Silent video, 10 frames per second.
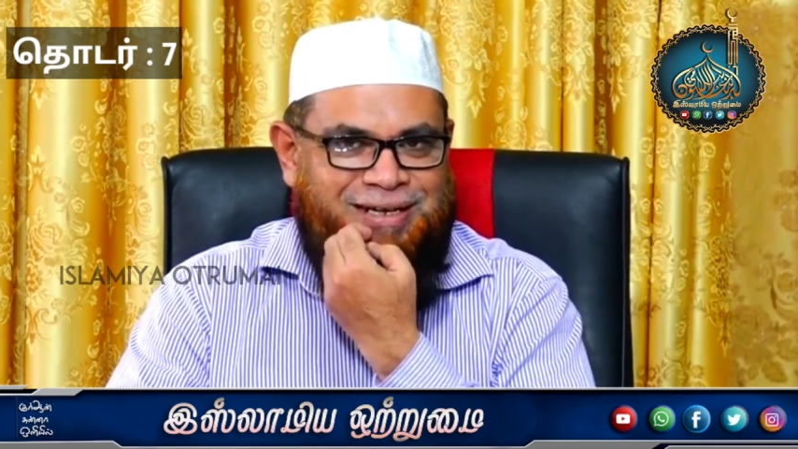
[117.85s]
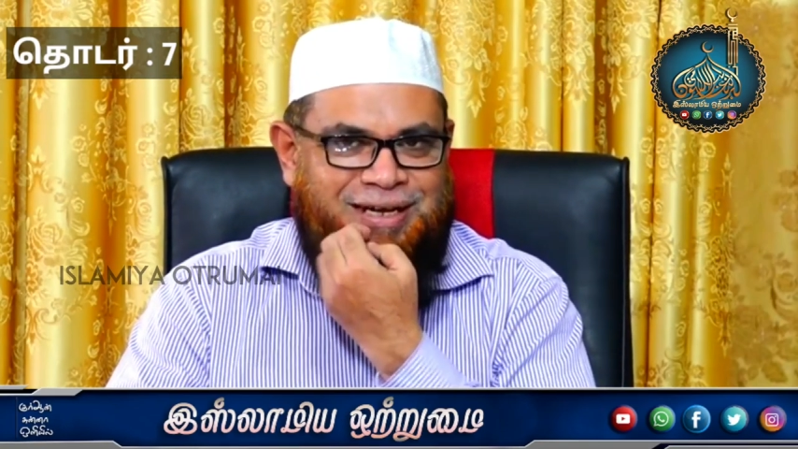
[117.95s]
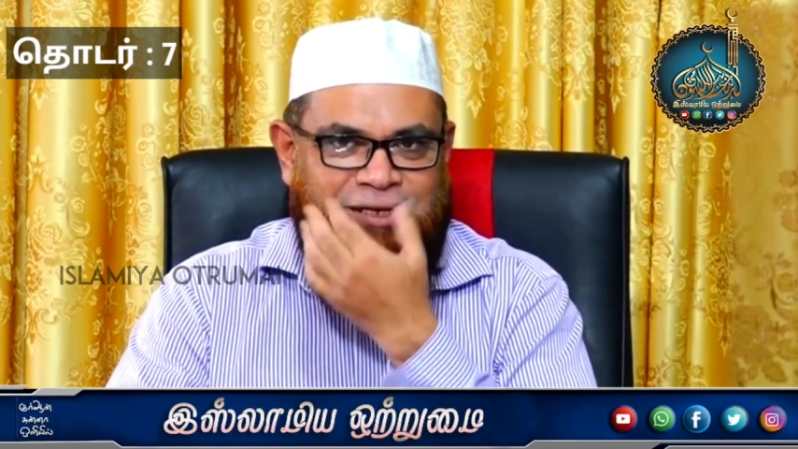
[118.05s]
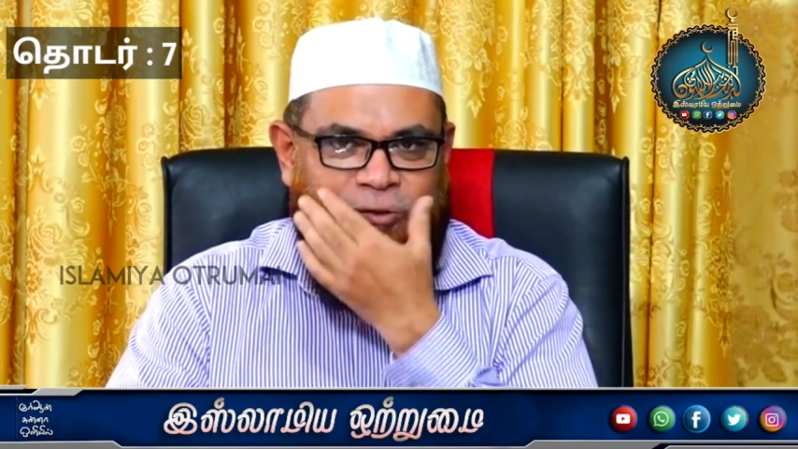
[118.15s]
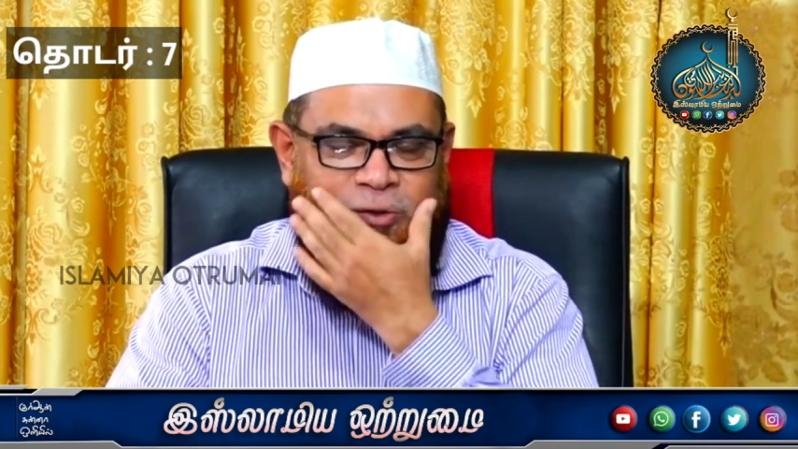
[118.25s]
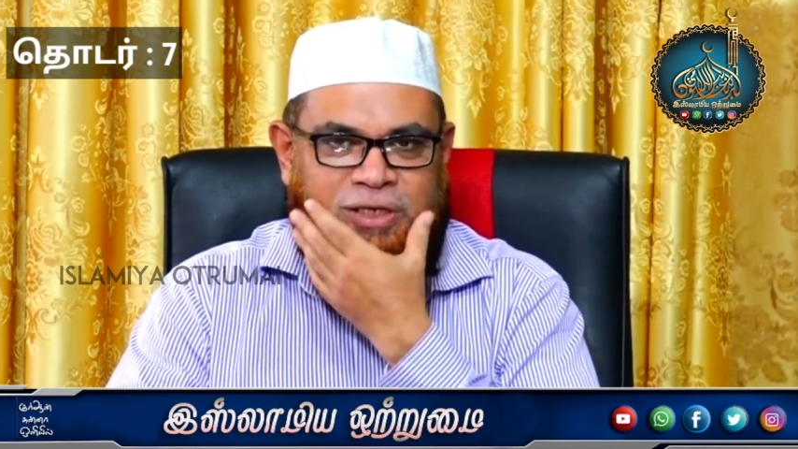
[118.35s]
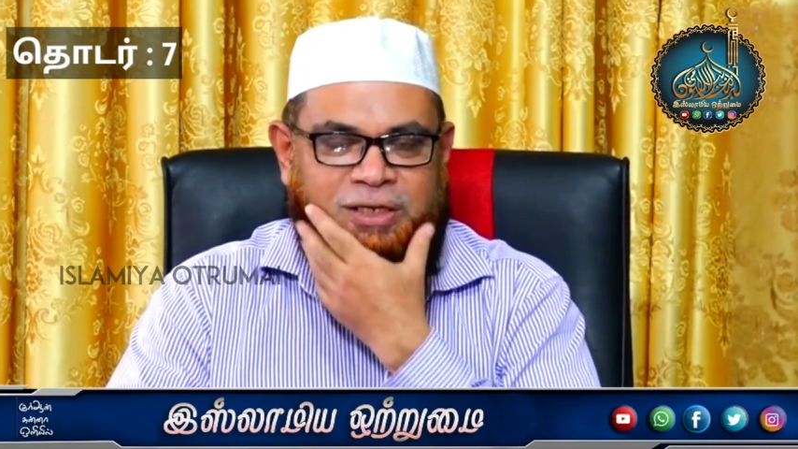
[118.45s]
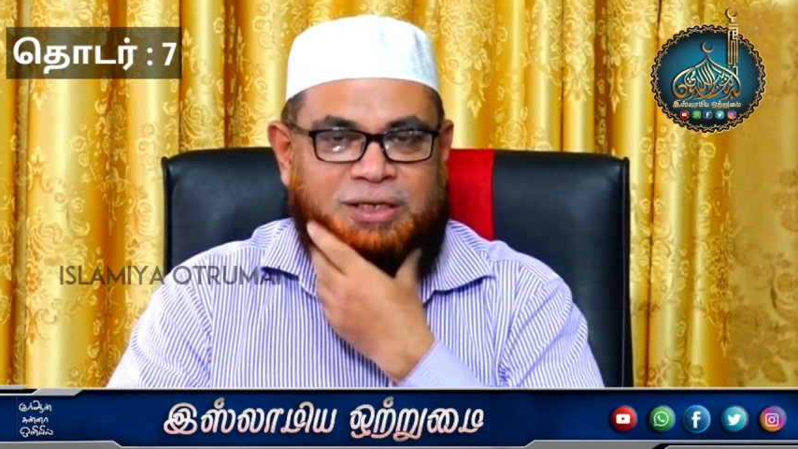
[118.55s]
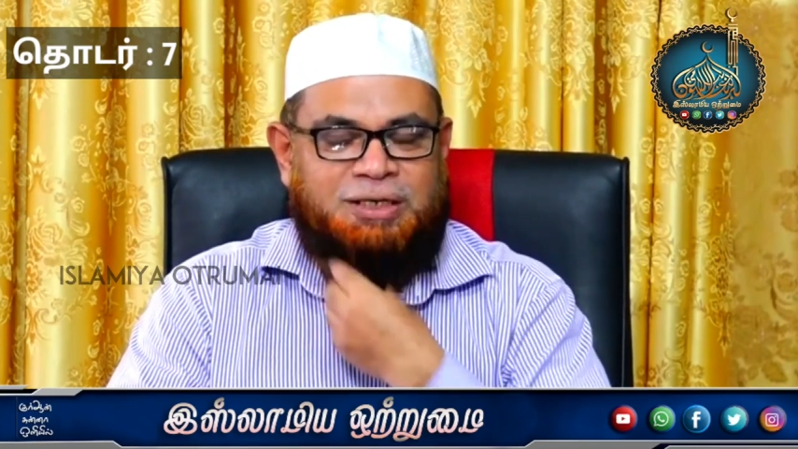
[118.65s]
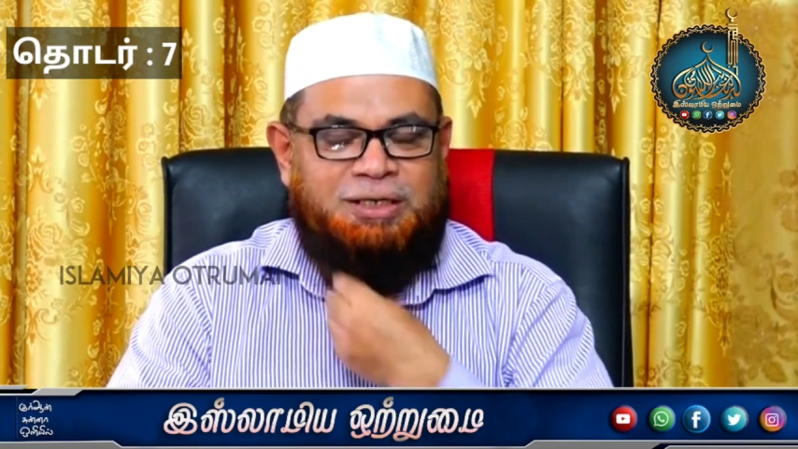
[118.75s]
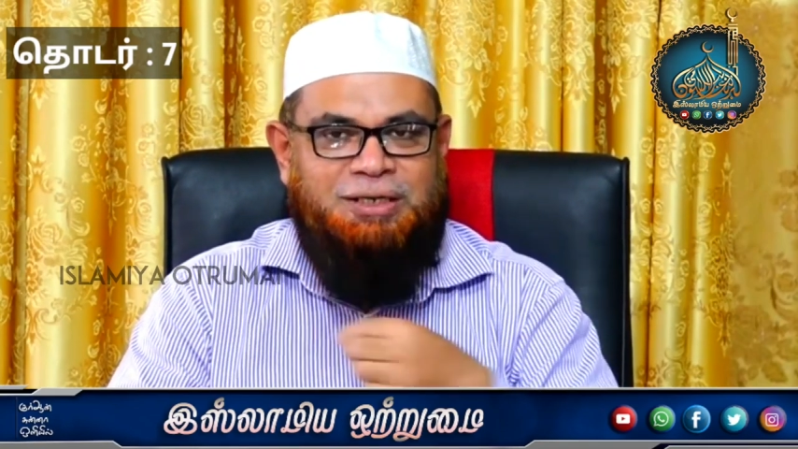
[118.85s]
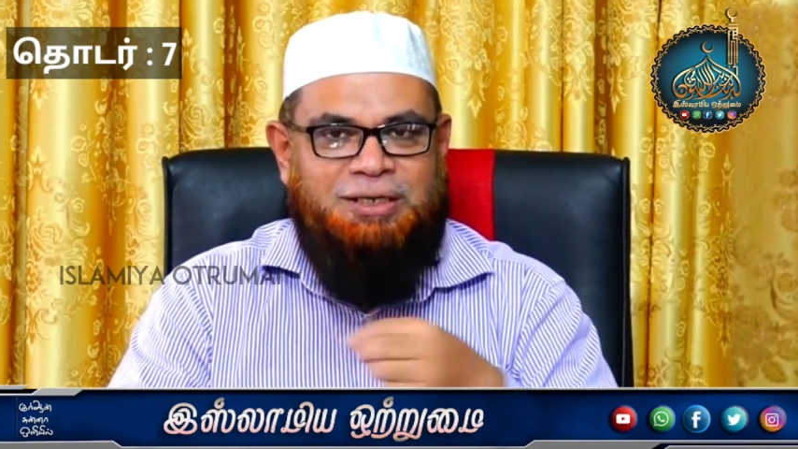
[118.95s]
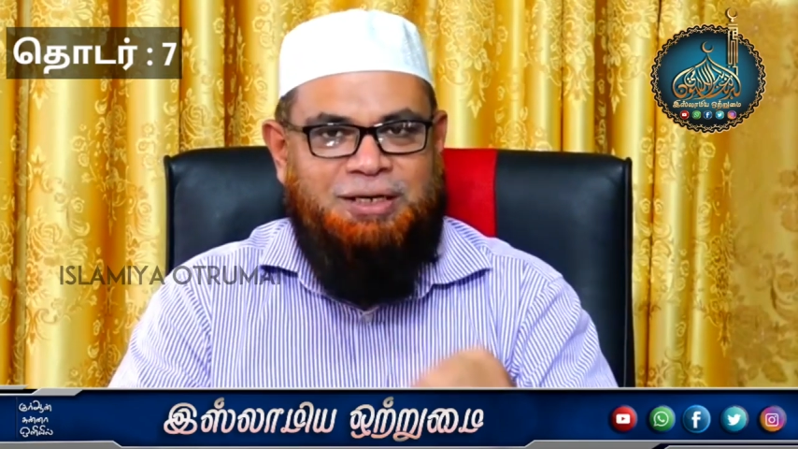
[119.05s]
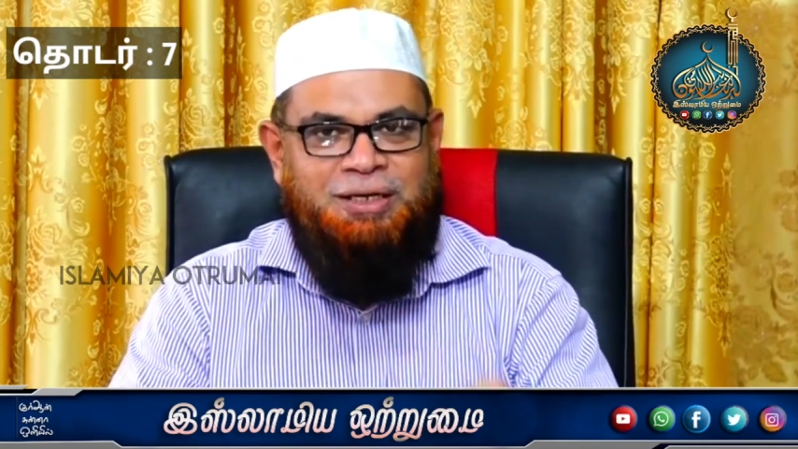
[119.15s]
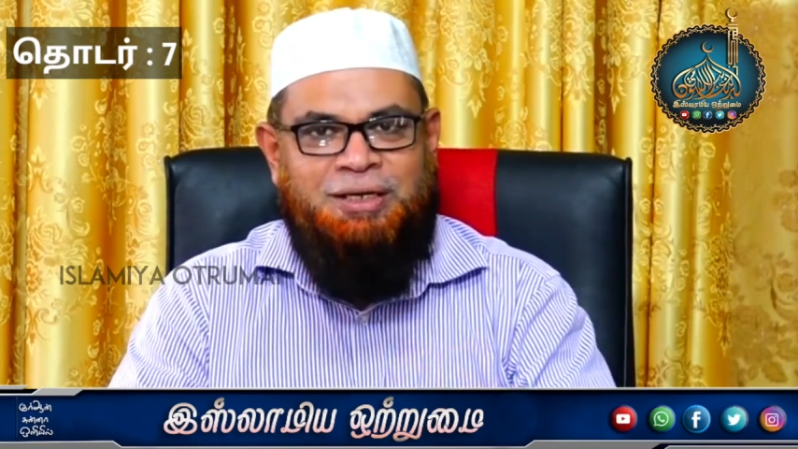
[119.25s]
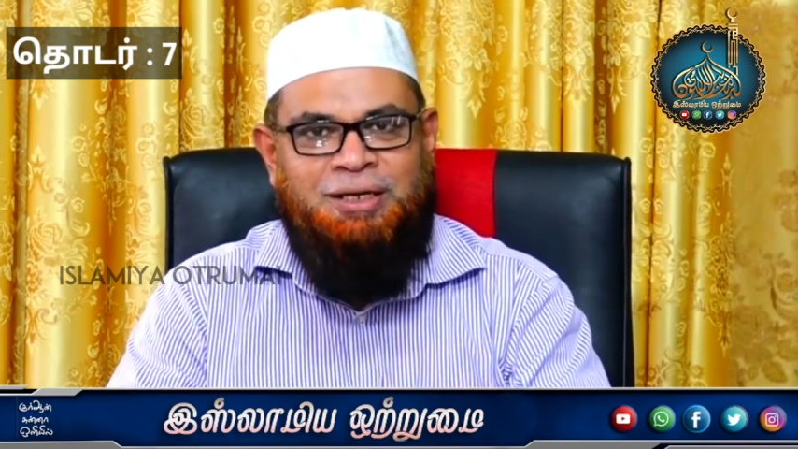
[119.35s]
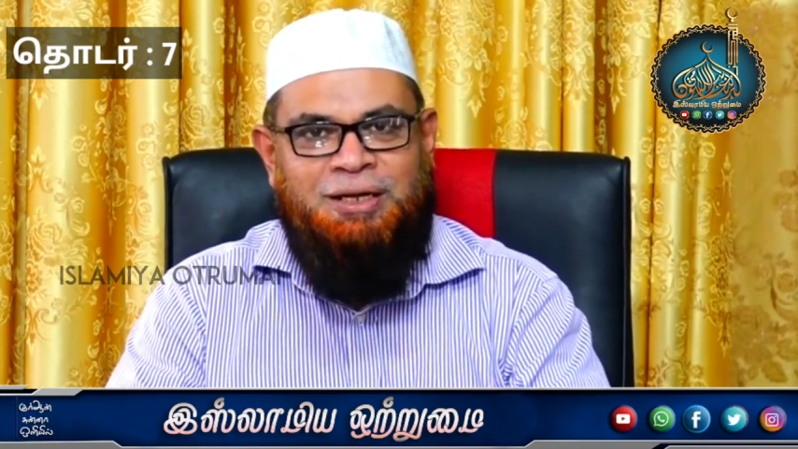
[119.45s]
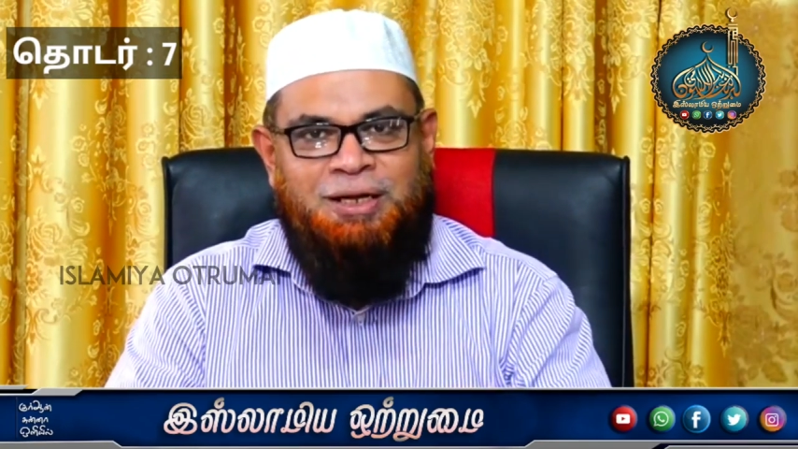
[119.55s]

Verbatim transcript: நான்கு ஒட்டகங்கள் இருக்கின்றன